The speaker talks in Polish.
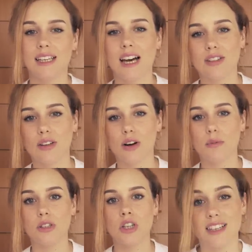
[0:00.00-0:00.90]
jak to
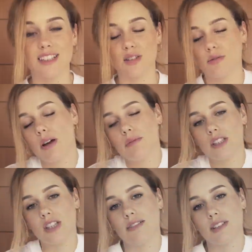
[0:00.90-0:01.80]
robić. Zrobiłam
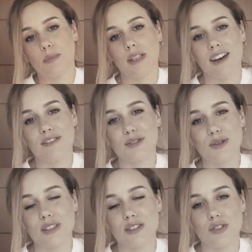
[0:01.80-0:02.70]
też dla Was PDF,
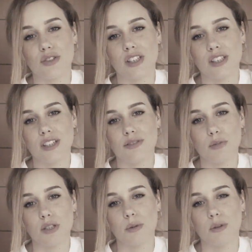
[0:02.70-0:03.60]
który jest do ściągnięcia w
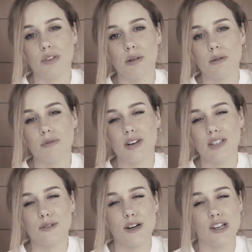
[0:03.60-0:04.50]
opisie pod filmem.
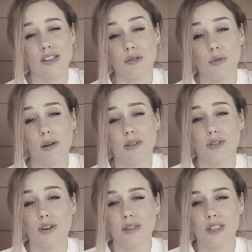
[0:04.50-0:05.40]
Własnoręcznie zrobiłam
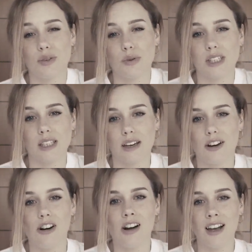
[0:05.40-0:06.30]
swoją instrukcję
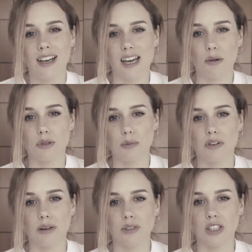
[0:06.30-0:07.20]
tego, jak
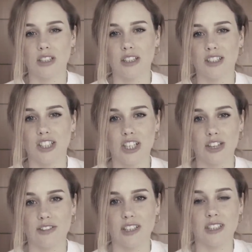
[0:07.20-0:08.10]
pozbyłam się
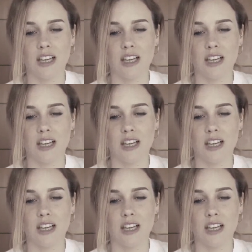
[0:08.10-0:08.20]
rzeczy, więc